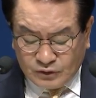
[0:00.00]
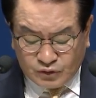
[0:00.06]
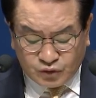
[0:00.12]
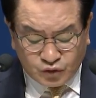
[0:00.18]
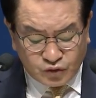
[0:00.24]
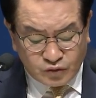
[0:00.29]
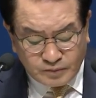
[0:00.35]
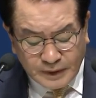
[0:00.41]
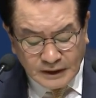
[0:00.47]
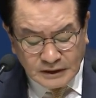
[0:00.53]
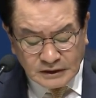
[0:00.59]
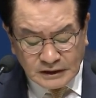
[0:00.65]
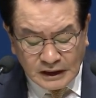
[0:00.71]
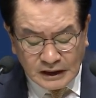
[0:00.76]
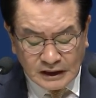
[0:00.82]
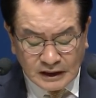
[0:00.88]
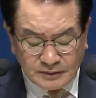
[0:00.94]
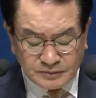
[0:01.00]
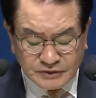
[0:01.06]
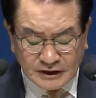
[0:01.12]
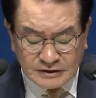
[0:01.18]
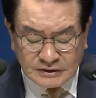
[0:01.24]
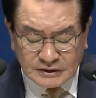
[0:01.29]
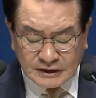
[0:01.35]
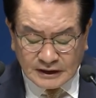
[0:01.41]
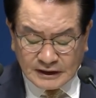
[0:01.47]
구원받은 하나님
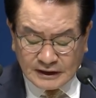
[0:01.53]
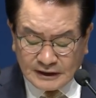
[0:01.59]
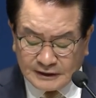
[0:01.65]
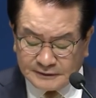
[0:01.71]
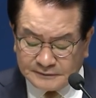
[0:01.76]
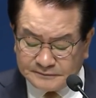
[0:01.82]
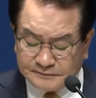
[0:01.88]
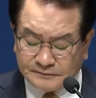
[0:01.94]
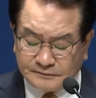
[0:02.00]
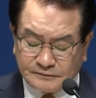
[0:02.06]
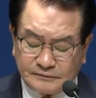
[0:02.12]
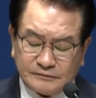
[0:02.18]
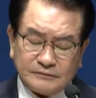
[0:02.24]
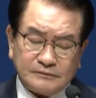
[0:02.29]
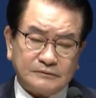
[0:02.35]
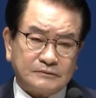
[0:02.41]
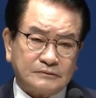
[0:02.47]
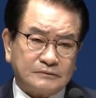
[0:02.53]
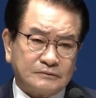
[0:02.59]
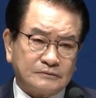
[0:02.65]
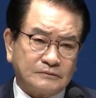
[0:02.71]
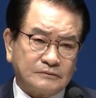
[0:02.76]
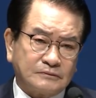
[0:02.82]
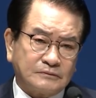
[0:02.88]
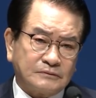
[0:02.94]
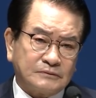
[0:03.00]
자녀가
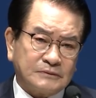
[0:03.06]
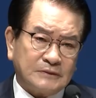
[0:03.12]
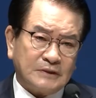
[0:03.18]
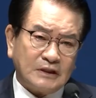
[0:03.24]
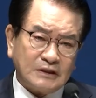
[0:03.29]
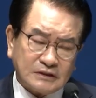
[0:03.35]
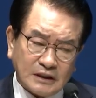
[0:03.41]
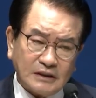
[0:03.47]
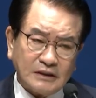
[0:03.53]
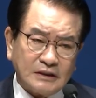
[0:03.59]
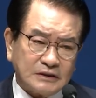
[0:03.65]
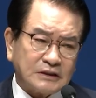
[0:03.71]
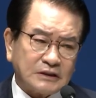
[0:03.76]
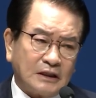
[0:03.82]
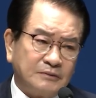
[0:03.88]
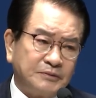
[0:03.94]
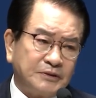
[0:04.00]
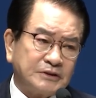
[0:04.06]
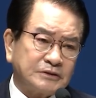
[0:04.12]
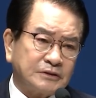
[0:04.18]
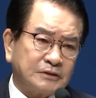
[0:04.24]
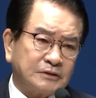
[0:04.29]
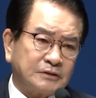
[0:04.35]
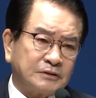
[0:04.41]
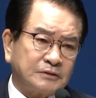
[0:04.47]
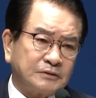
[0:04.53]
이 땅에
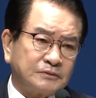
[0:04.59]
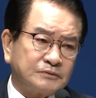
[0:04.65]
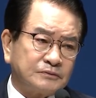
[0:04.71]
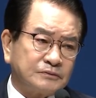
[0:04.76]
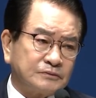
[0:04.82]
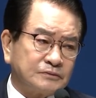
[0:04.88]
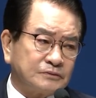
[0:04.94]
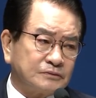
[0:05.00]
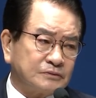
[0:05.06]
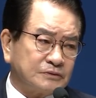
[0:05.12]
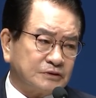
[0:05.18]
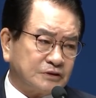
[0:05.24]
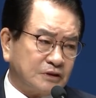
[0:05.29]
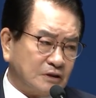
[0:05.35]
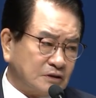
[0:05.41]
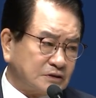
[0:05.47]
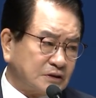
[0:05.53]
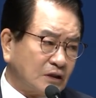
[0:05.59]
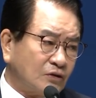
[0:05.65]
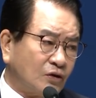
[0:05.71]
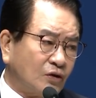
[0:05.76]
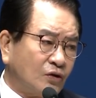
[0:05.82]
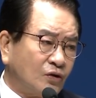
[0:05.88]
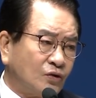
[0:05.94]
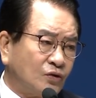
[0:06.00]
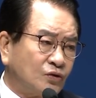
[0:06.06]
살면서
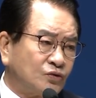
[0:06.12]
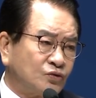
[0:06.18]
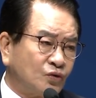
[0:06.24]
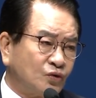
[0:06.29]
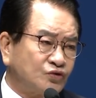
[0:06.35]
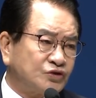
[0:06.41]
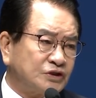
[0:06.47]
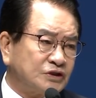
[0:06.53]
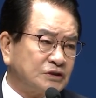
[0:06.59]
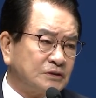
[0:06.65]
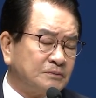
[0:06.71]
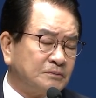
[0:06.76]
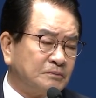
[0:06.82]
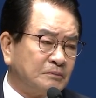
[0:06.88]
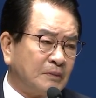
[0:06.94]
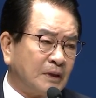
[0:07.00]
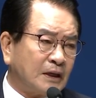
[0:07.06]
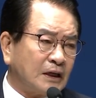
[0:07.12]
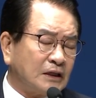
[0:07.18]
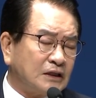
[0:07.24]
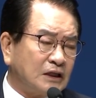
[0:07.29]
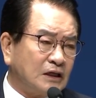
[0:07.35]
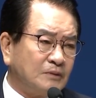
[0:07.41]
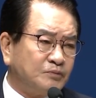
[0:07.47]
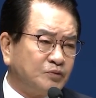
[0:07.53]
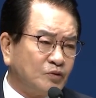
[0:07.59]
절대로 놓치지 말아야
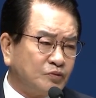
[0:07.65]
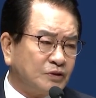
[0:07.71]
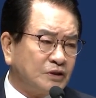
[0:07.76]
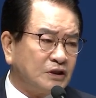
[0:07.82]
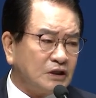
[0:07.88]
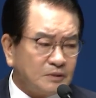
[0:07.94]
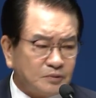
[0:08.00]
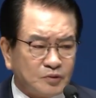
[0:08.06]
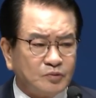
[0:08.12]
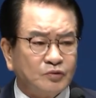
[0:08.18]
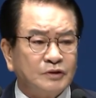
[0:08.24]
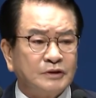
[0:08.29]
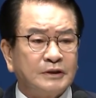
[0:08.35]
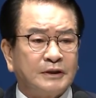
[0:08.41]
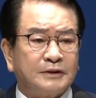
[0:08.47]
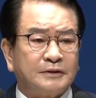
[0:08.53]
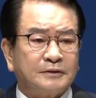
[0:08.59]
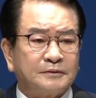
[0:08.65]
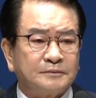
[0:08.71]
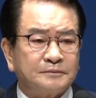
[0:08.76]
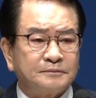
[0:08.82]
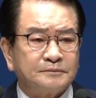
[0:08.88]
될 부분이 이 부분이에요.